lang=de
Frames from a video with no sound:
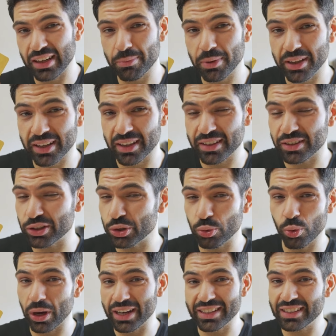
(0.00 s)
Leberkäse
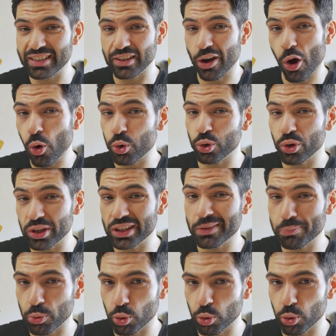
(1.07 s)
so an sich auch noch nicht